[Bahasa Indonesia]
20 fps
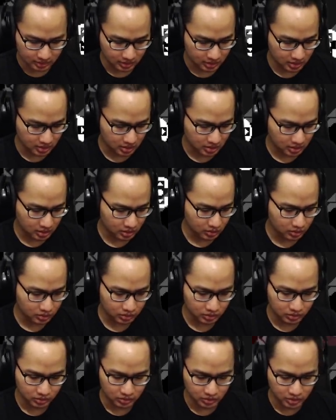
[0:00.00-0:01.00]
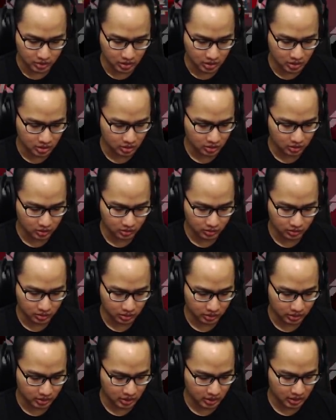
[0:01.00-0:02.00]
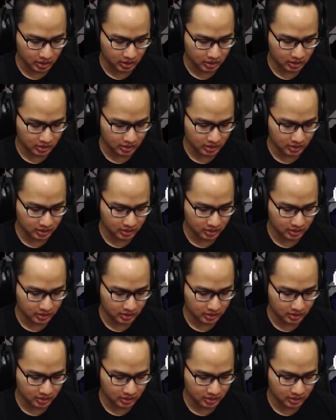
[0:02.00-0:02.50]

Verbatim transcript: No, no. Oke. Okay.